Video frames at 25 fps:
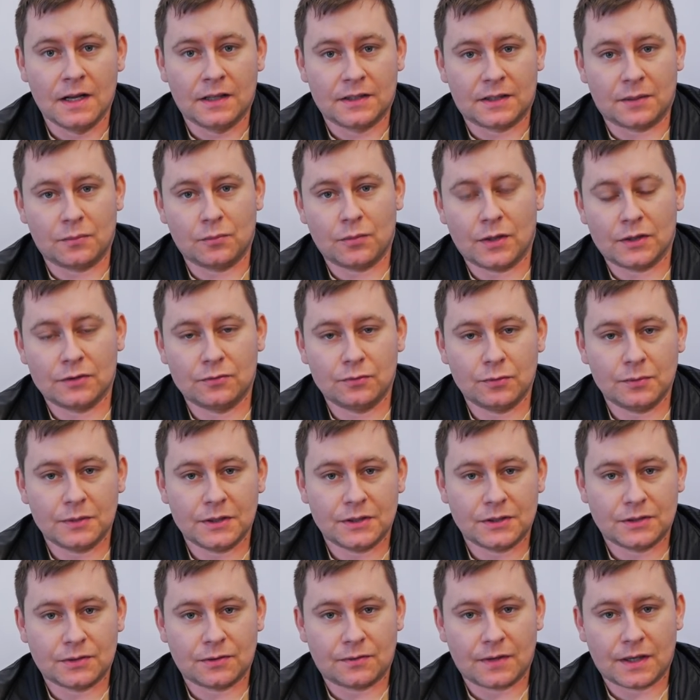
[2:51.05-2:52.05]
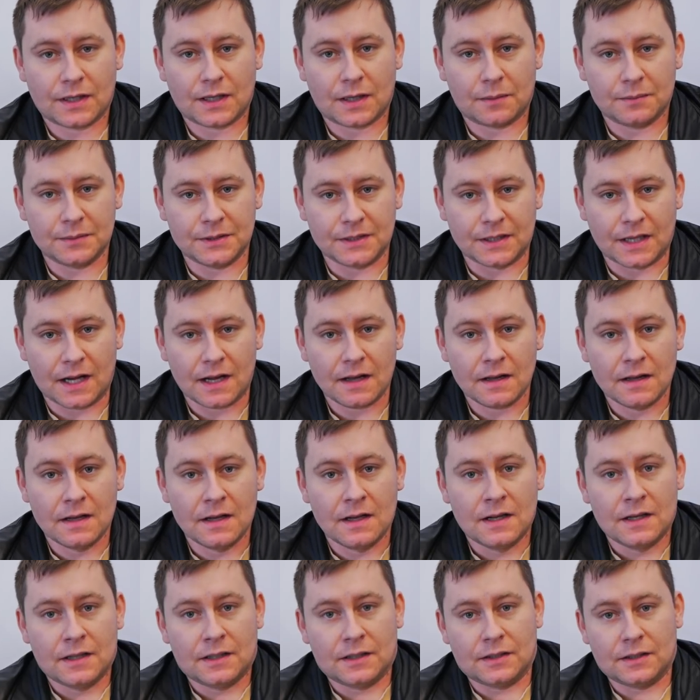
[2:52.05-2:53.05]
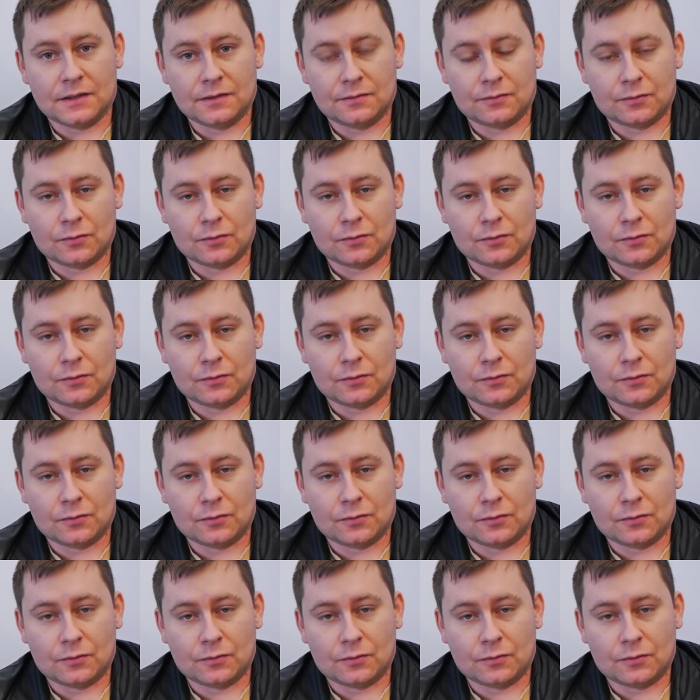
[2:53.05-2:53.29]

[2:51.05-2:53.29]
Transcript: Tam była dwumiejscowa kabina y,